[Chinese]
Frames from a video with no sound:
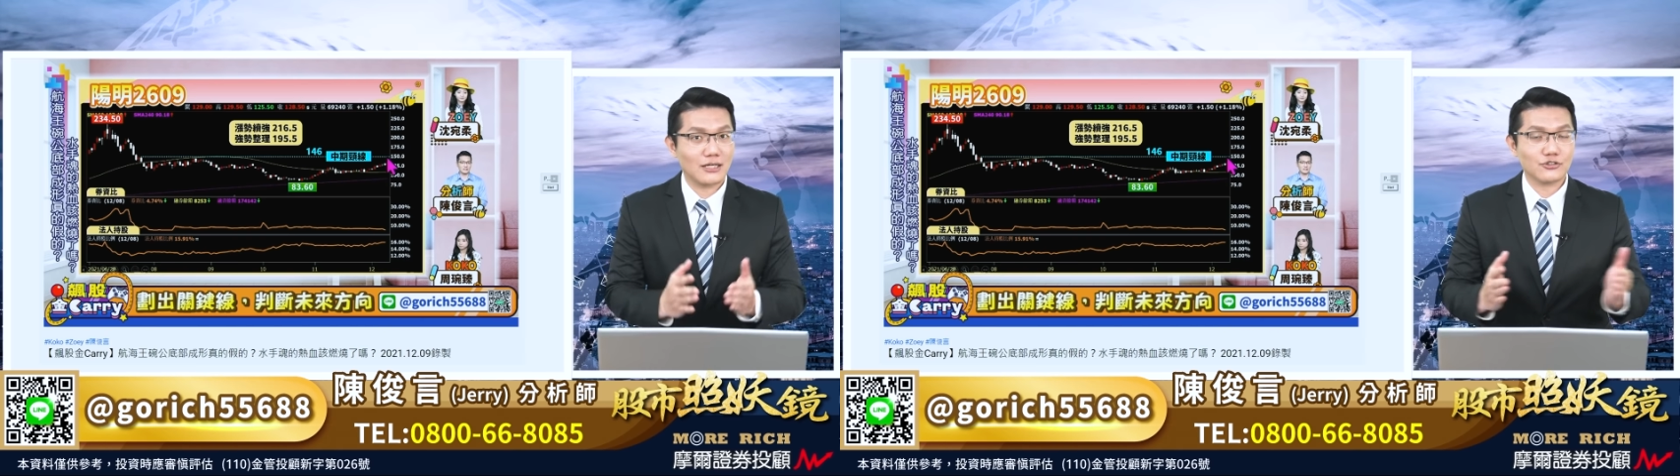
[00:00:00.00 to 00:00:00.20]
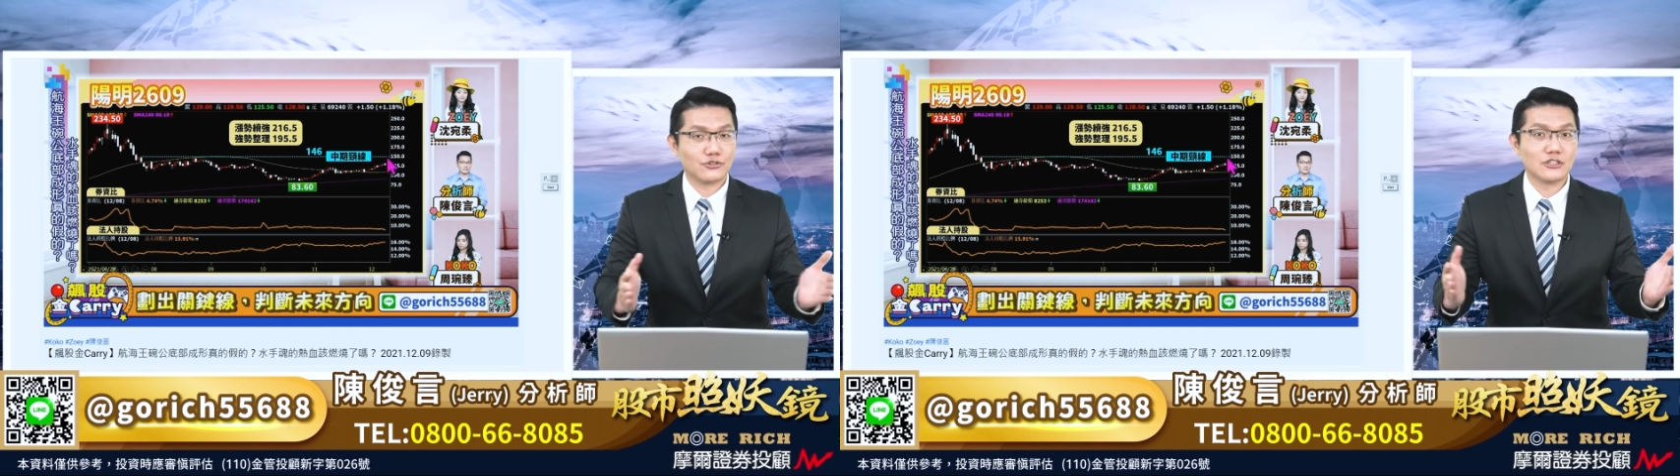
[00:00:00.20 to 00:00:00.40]

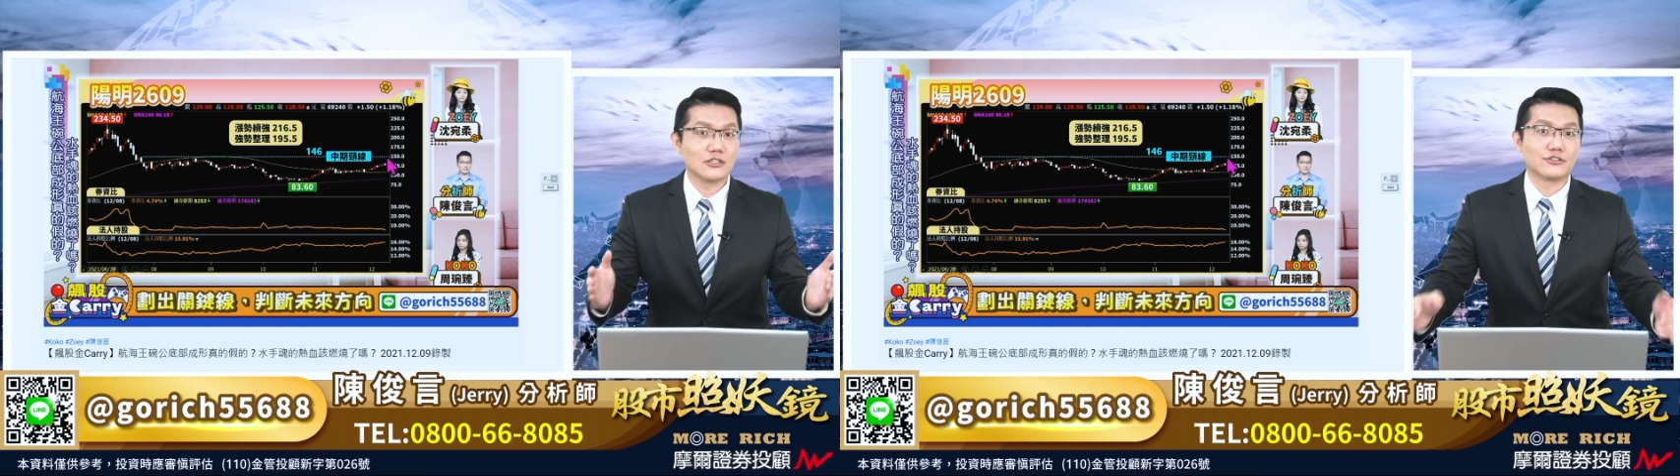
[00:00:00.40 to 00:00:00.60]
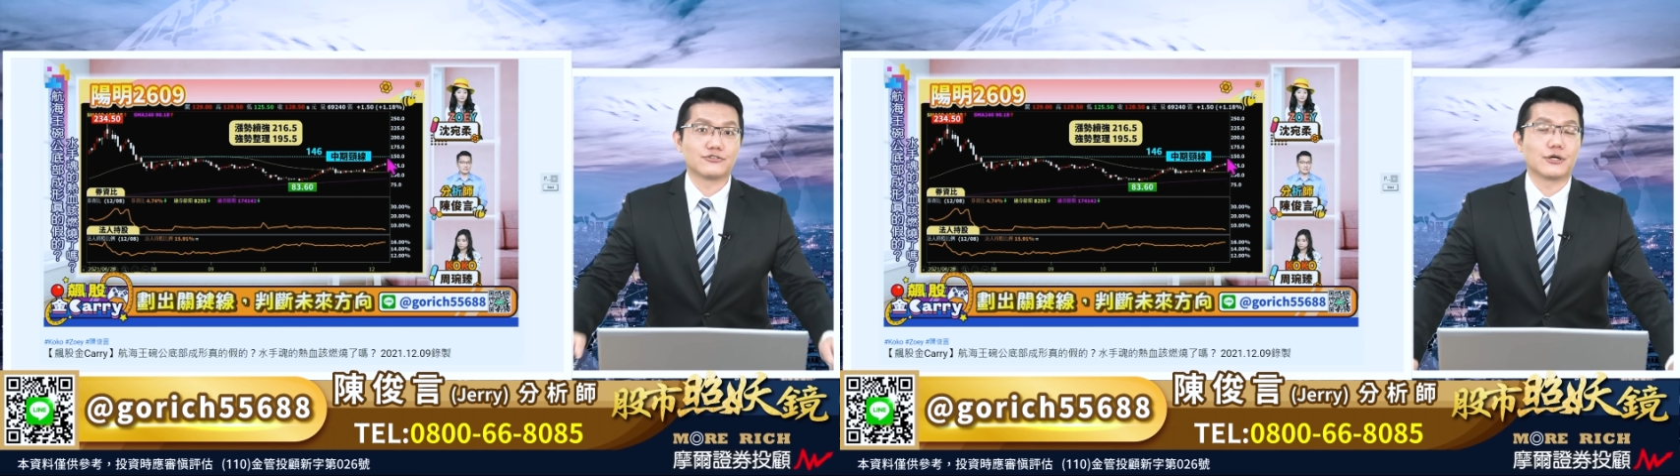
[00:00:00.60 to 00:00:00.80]
钢十几
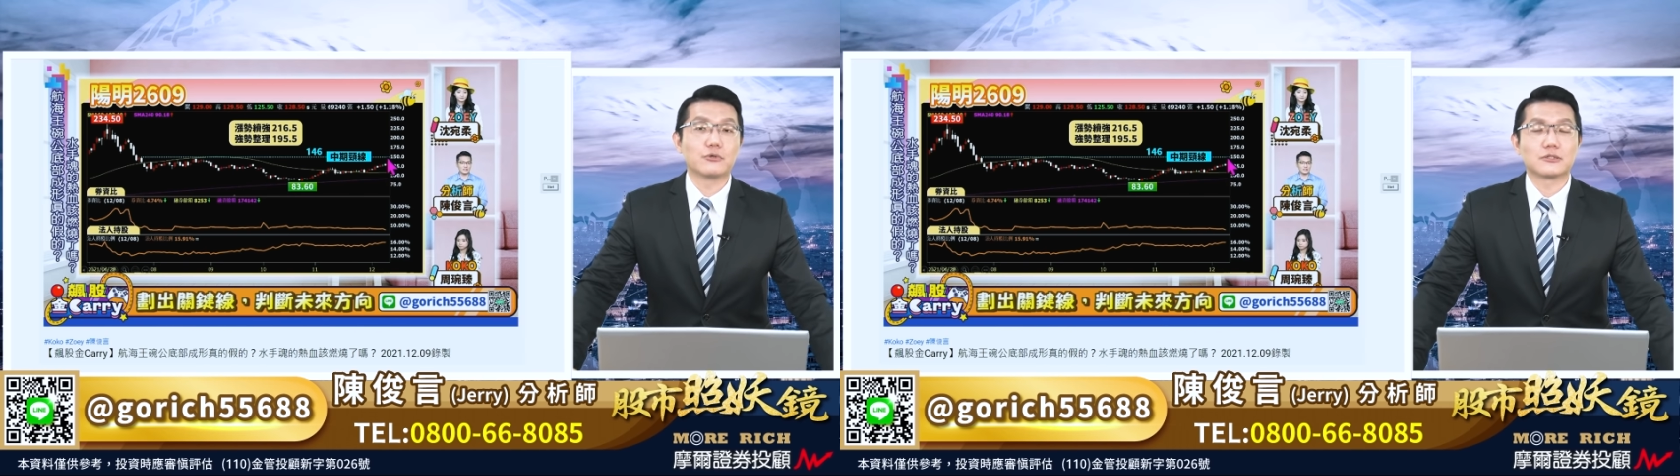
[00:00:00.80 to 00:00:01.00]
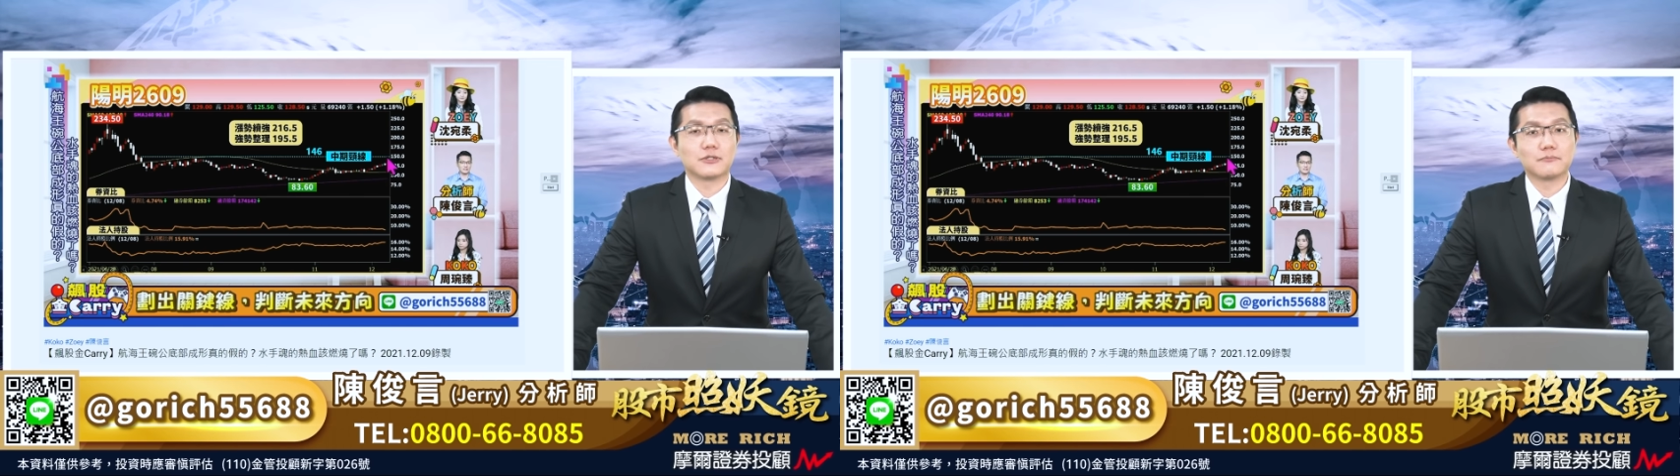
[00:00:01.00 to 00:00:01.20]
二十年？
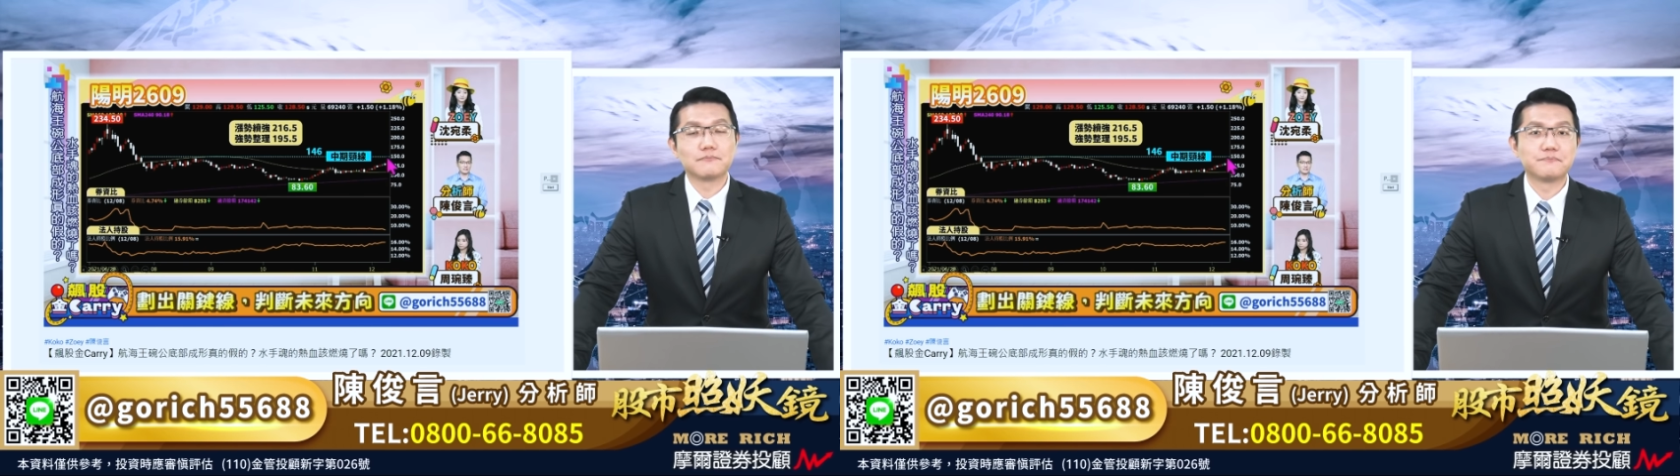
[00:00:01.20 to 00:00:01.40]
为什么？